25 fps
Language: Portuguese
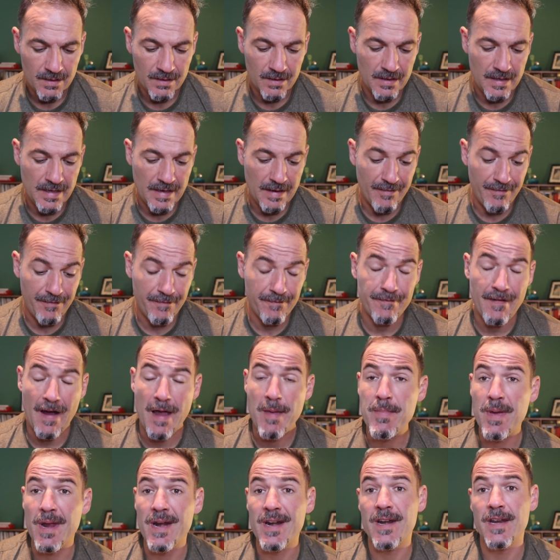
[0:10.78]
É,
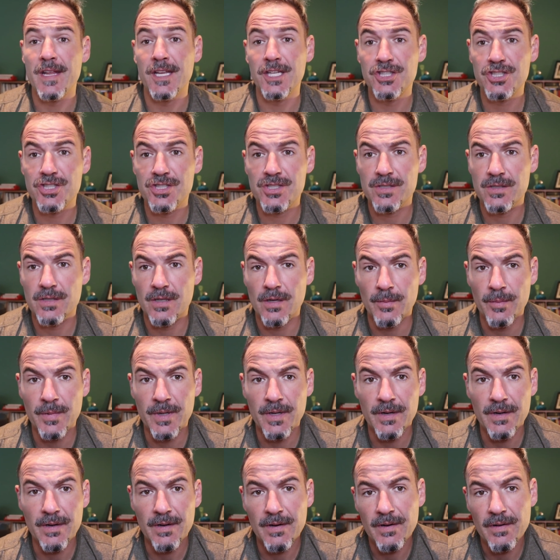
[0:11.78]
Fibernit é,
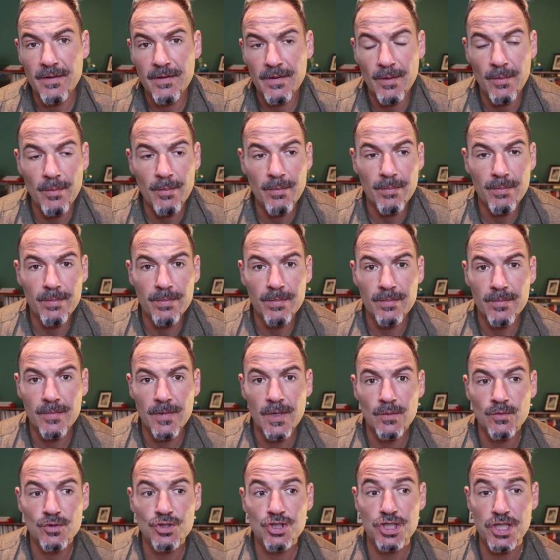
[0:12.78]
uma, é, um,
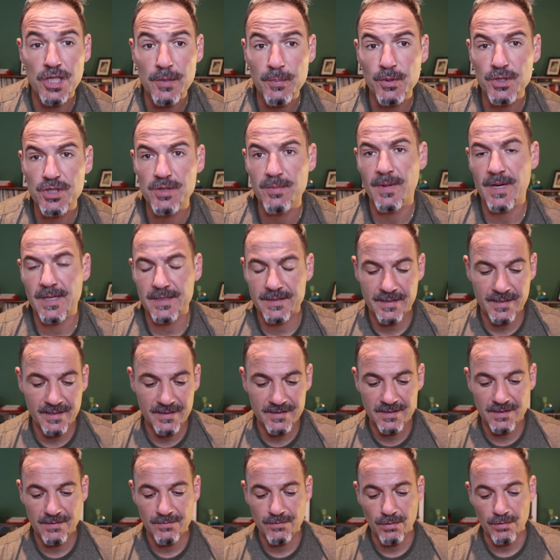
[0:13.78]
é um tipo de
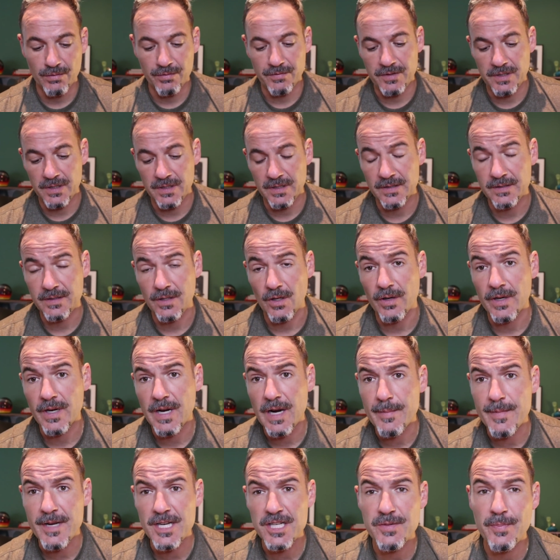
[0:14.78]
máscara desenvolvida,
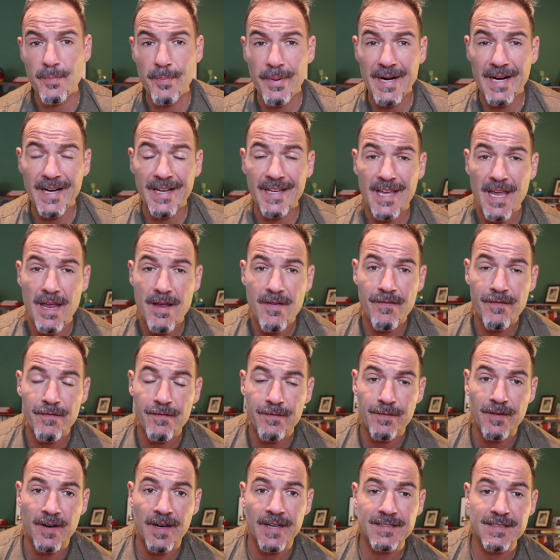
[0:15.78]
teoricamente, para quem
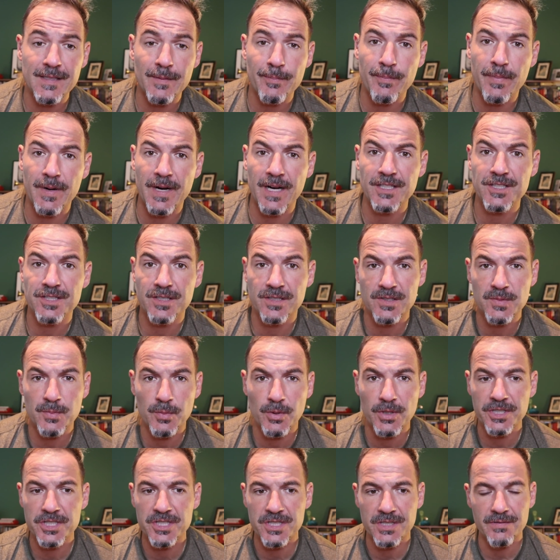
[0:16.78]
faz a prática
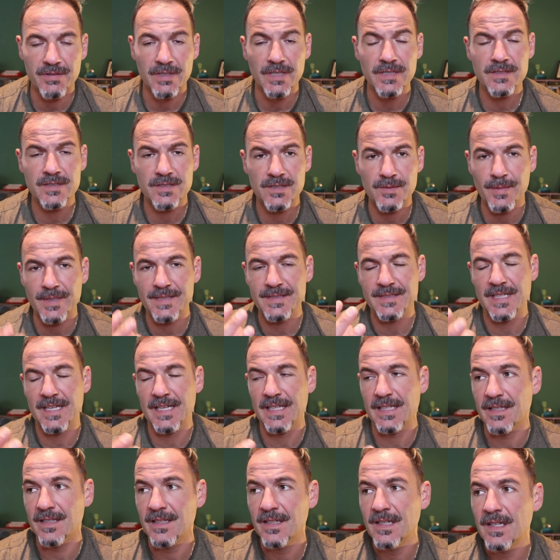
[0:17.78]
esportiva. Antes de mais
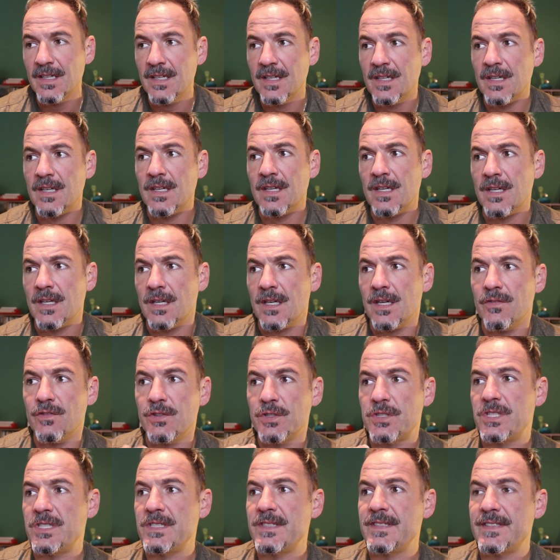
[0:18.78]
nada, eu
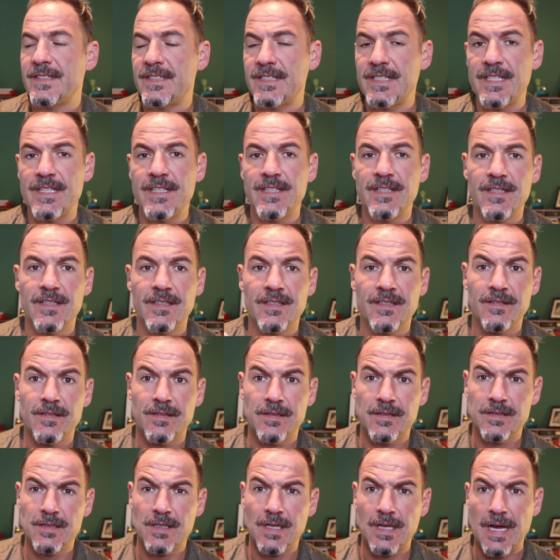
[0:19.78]
vou te dizer
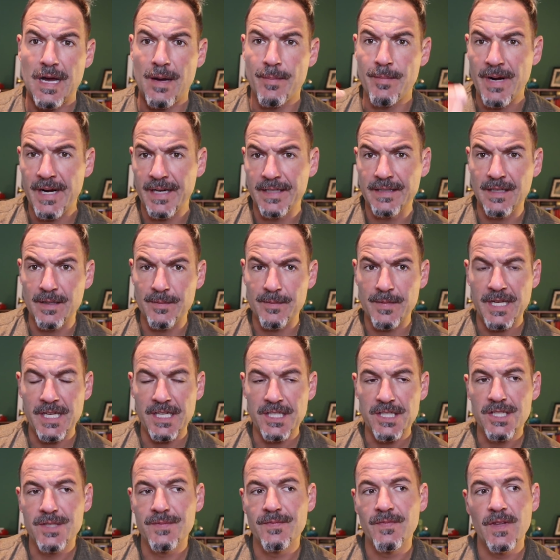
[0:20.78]

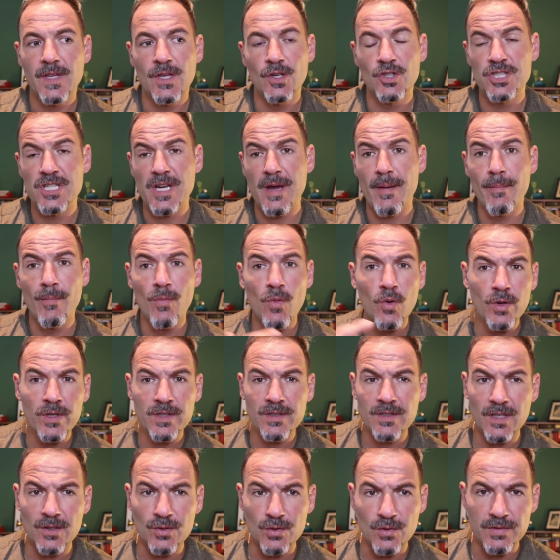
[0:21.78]
abertamente. Eu tinha
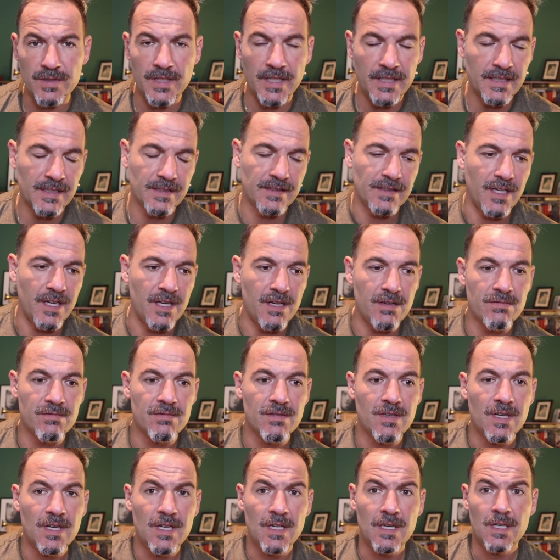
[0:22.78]
muita dúvida, ainda
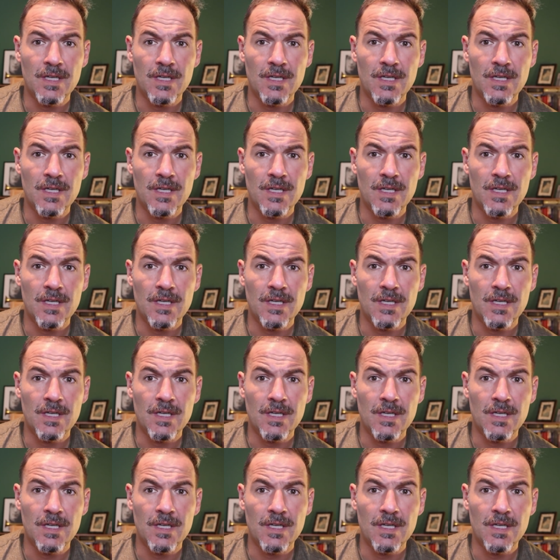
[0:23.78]
tenho,